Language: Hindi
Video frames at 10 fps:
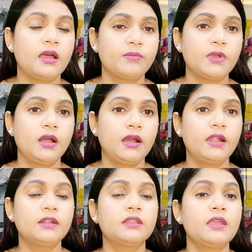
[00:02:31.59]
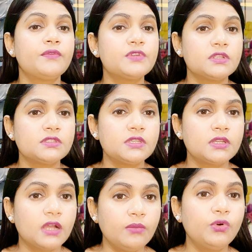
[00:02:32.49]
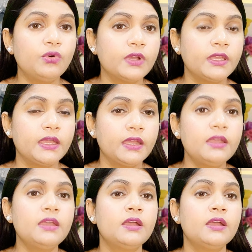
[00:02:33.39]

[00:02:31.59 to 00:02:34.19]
आपका हार्ट की एफिशिएंसी कम हो गई है